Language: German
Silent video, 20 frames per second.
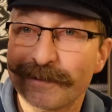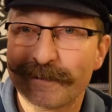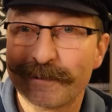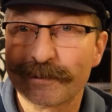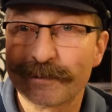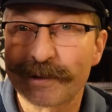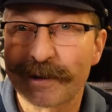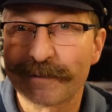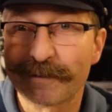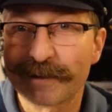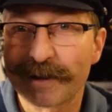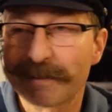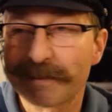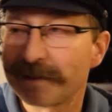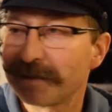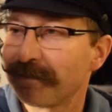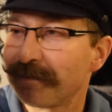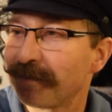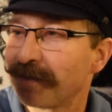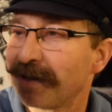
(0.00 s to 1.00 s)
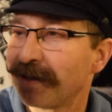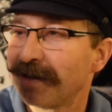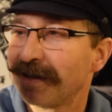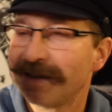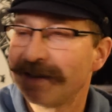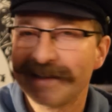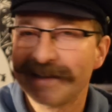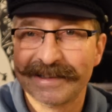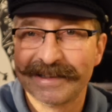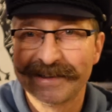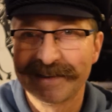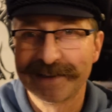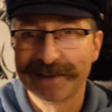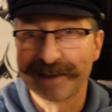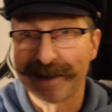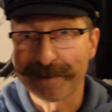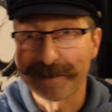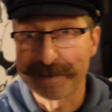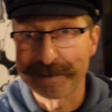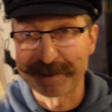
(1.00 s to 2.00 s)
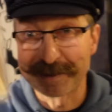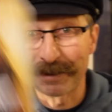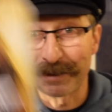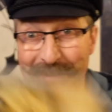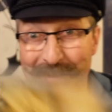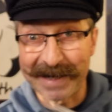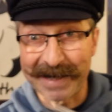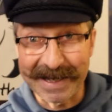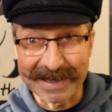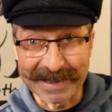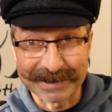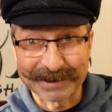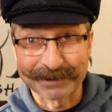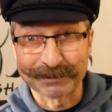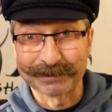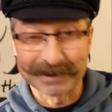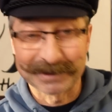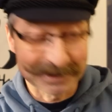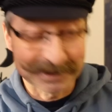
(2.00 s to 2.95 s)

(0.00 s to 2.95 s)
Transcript: Flugaufnahmen habe ich mir nochmal reingezogen.